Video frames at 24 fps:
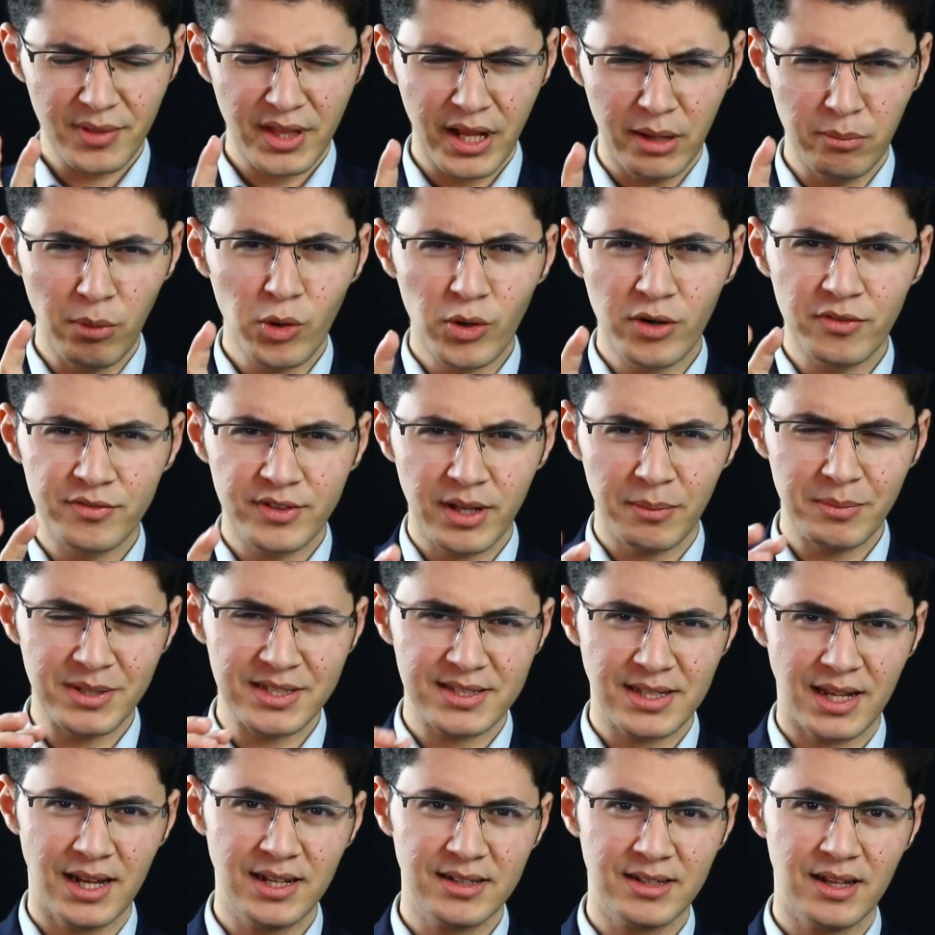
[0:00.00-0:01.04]
الموقف ده من
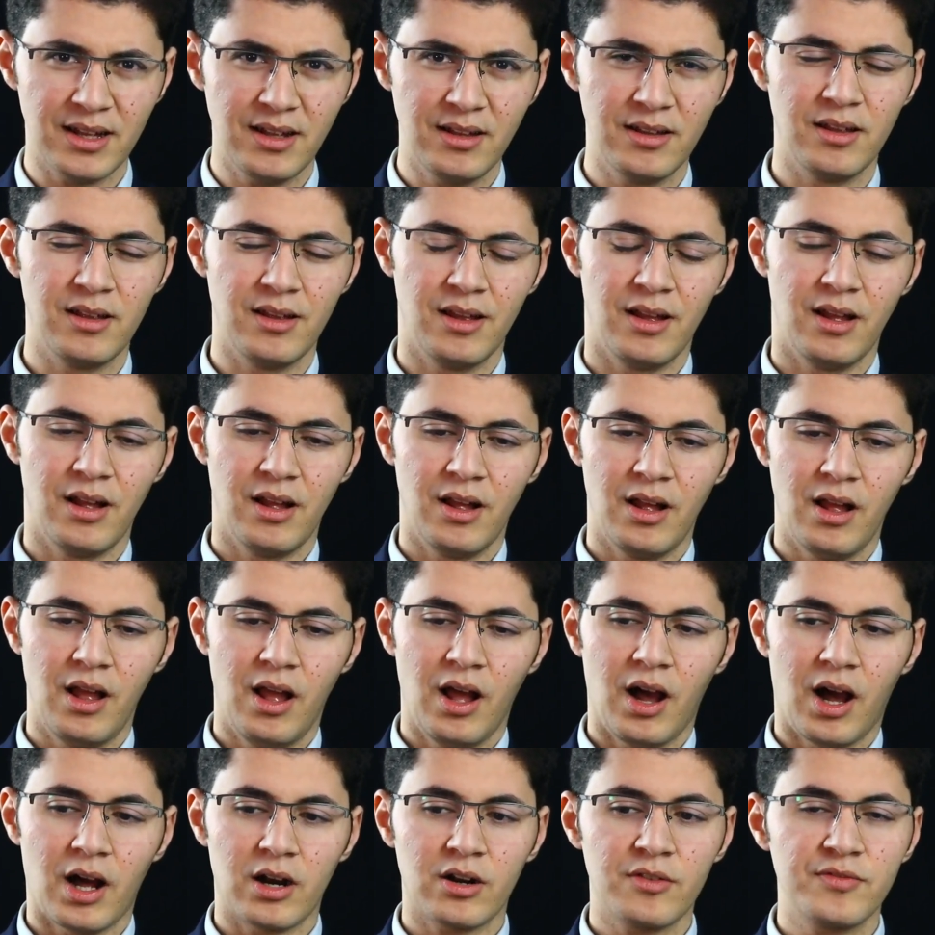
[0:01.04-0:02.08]
ساعتها
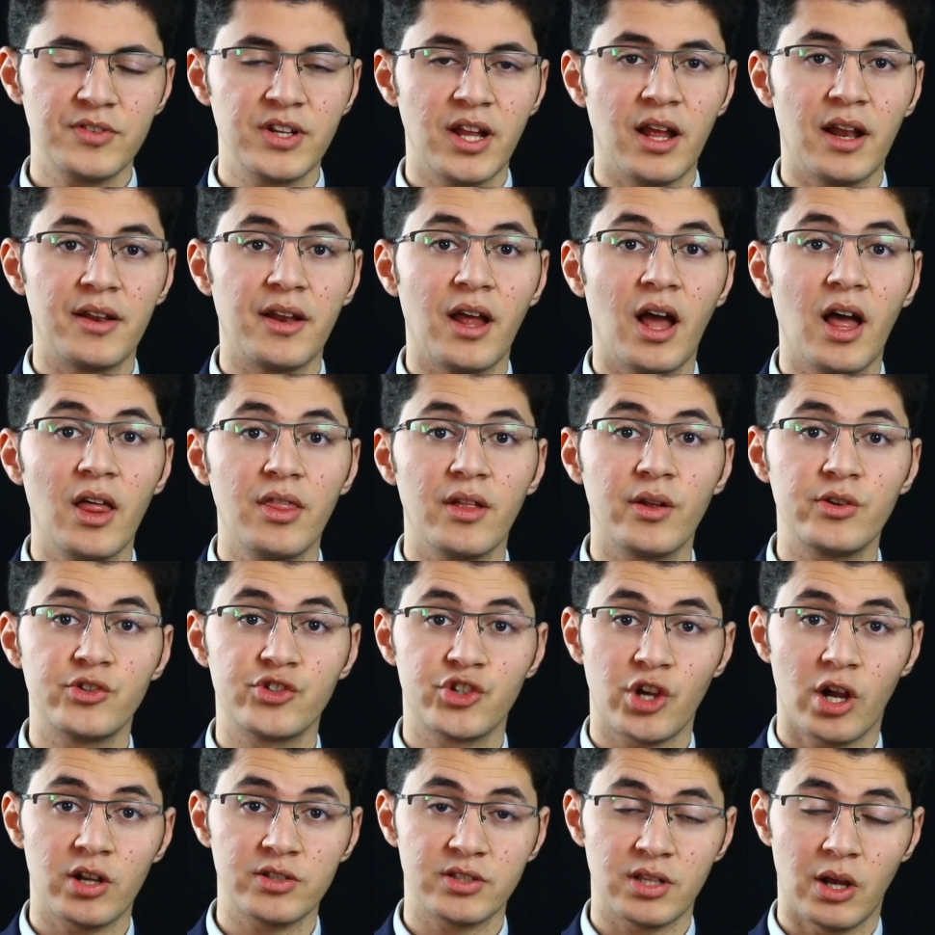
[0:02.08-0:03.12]
عرفني أن هذا
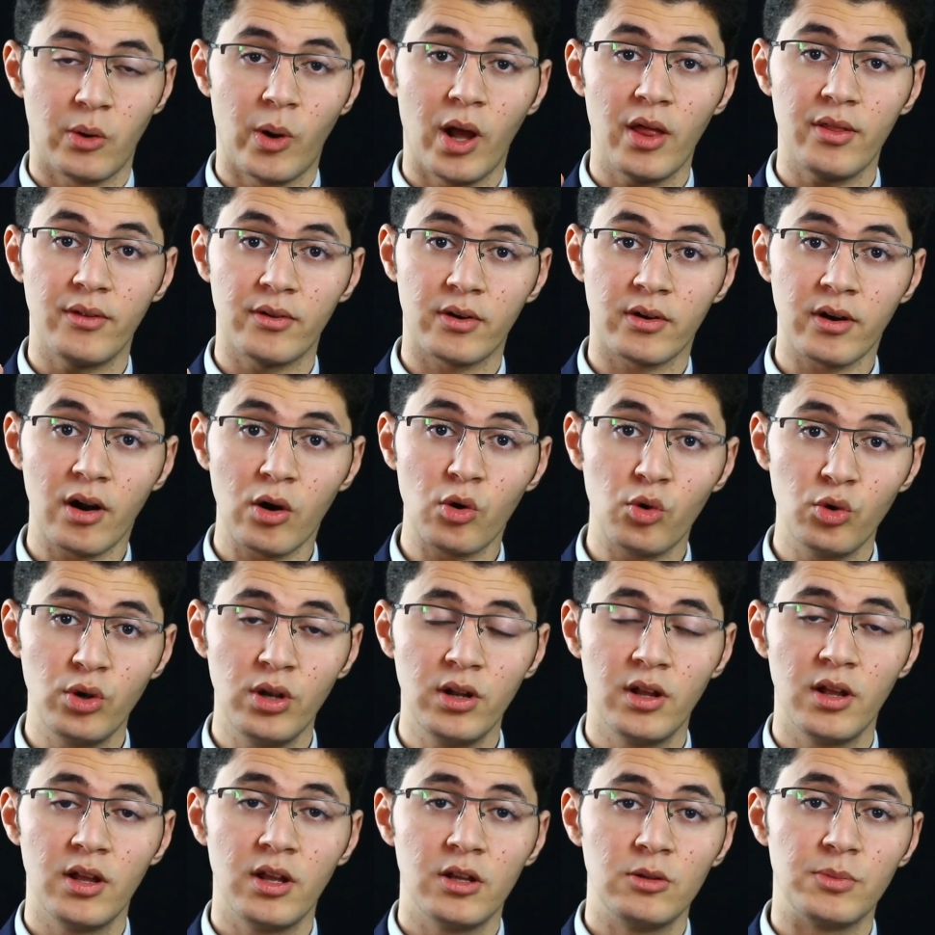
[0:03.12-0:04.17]
الشخص أو هذا الرجل
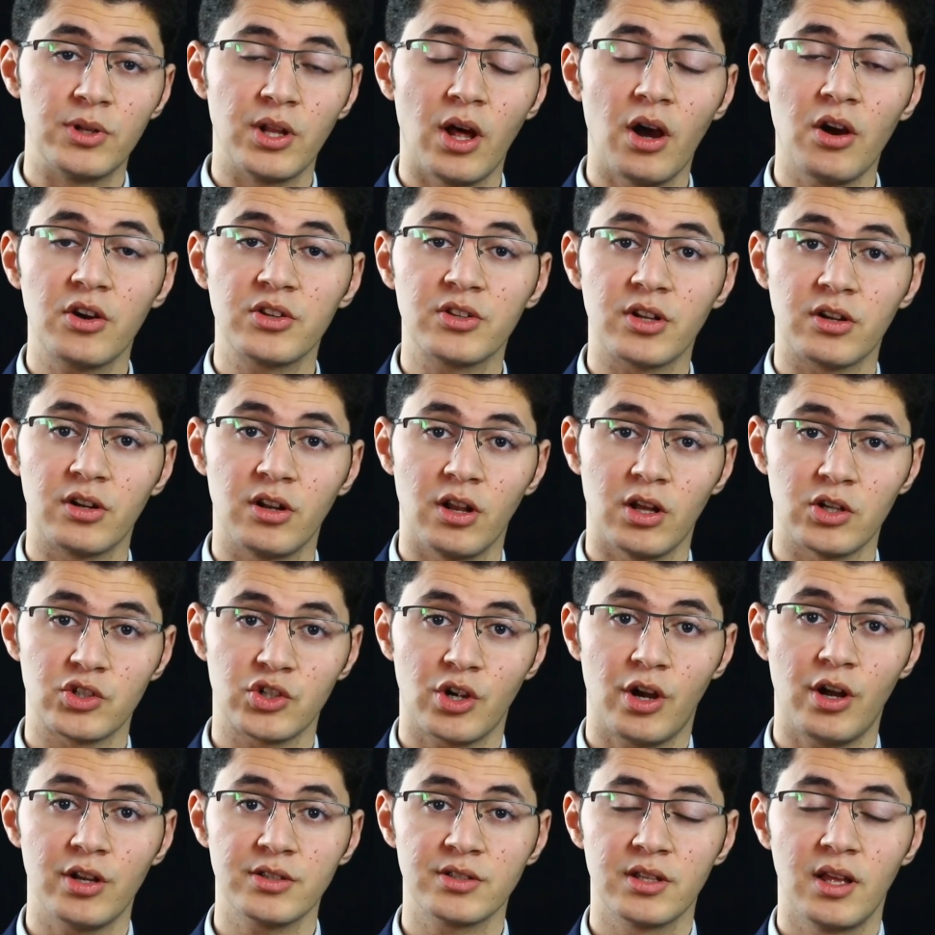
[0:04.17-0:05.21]
من أكثر
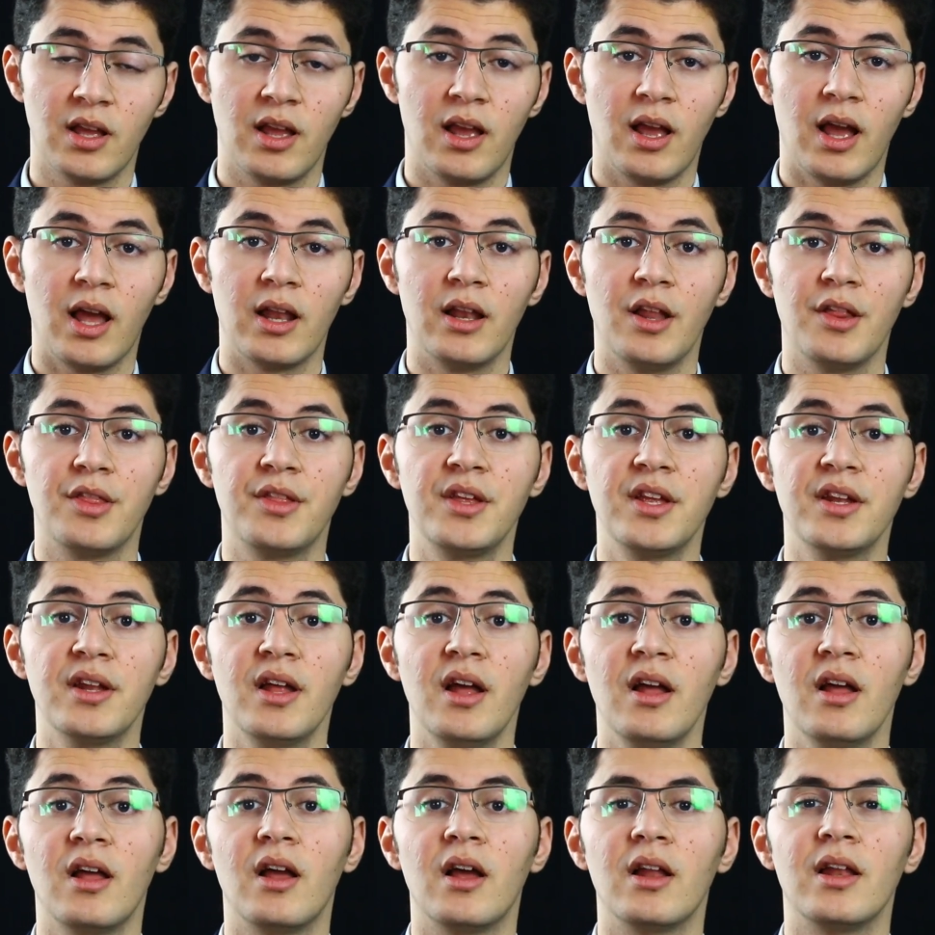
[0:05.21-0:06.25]
الأشخاص
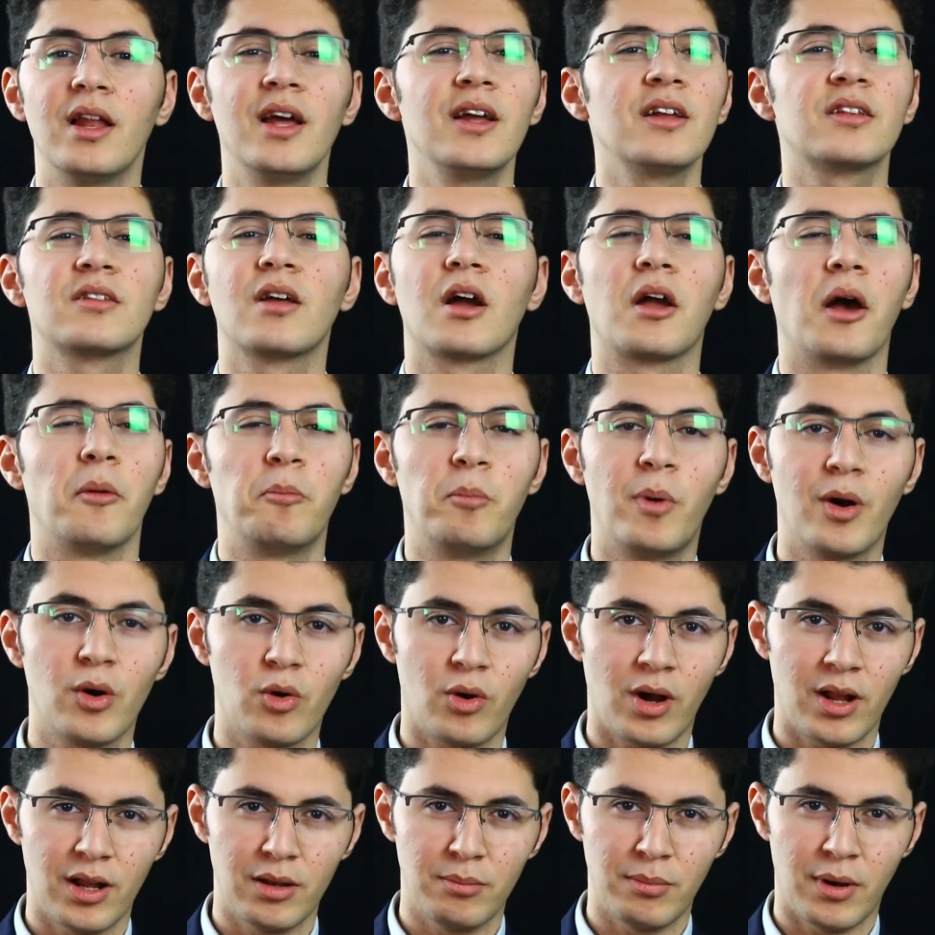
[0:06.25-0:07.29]
الذين لا يتكبروا
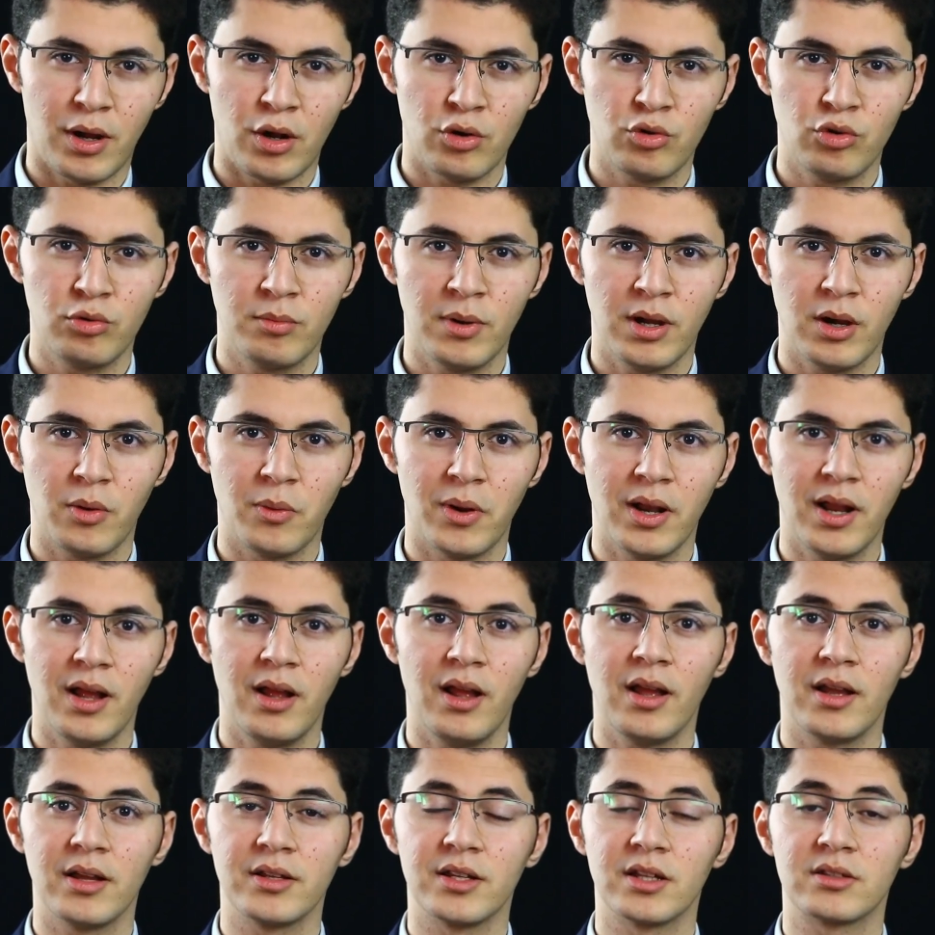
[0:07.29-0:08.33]
على المعلومة
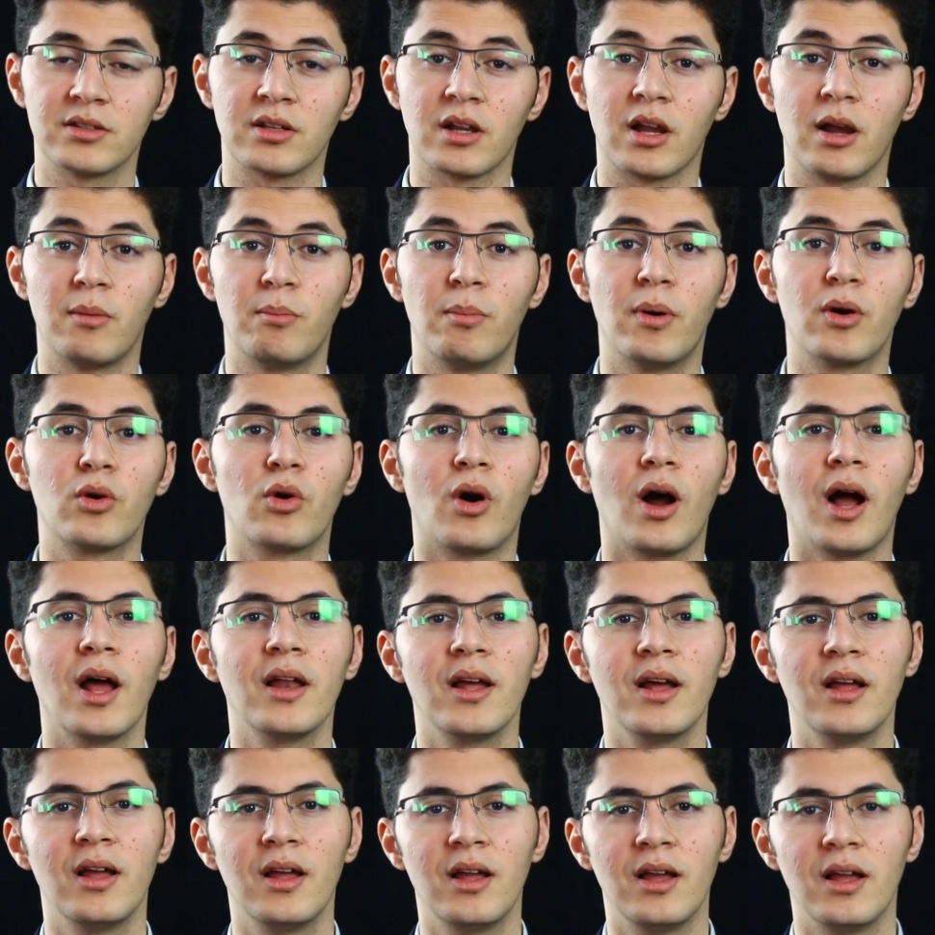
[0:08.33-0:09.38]
ولا يتكبروا على